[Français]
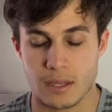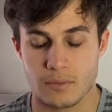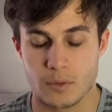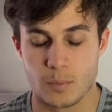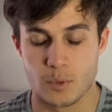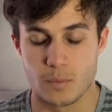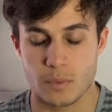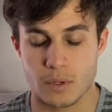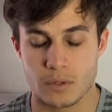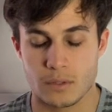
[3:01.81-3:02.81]
vos
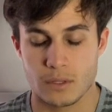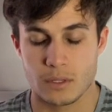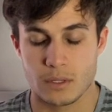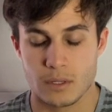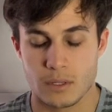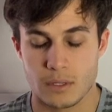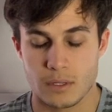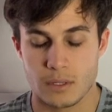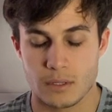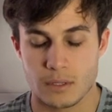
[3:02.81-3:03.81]
poumons,
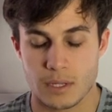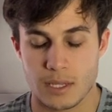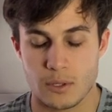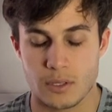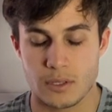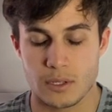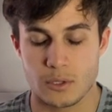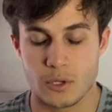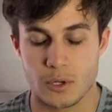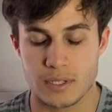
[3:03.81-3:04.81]
qui donne de
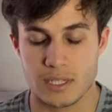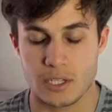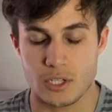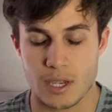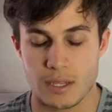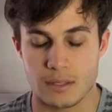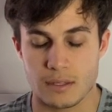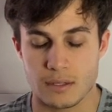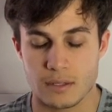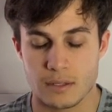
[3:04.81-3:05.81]

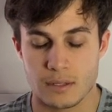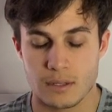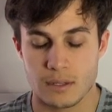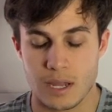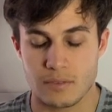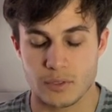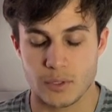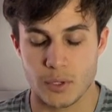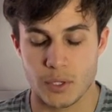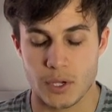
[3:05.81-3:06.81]
l'oxygène à
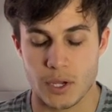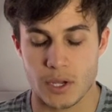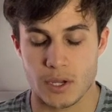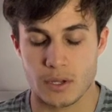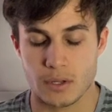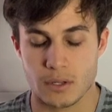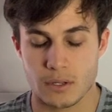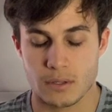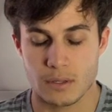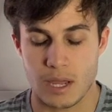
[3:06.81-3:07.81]
votre cœur,
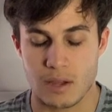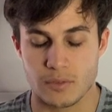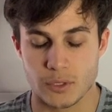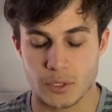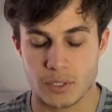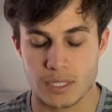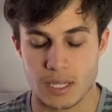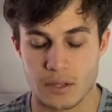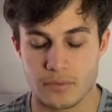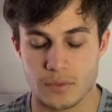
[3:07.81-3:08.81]
à votre
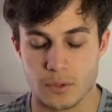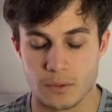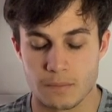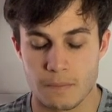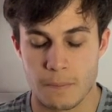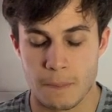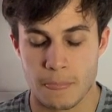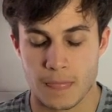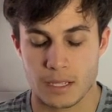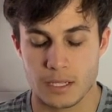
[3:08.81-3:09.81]
cerveau,
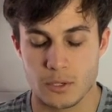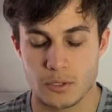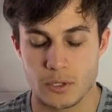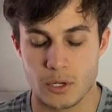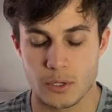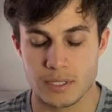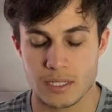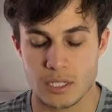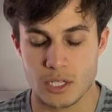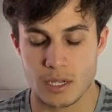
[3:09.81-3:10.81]
qui donne de
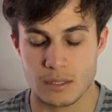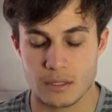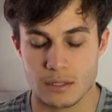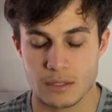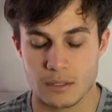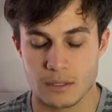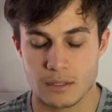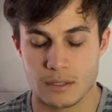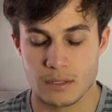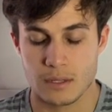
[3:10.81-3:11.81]
l'oxygène
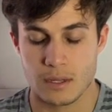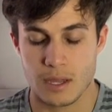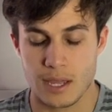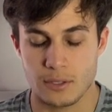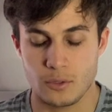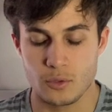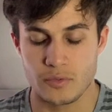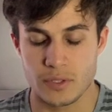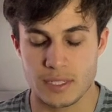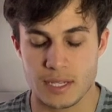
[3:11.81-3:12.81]
à tous vos
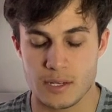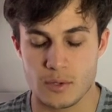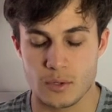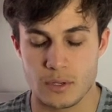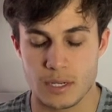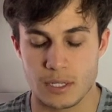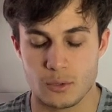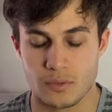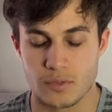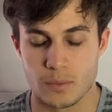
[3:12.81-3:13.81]
cellules et tous
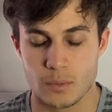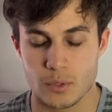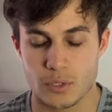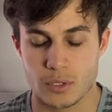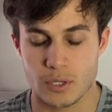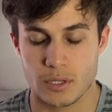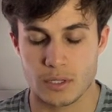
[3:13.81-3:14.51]
vos muscles.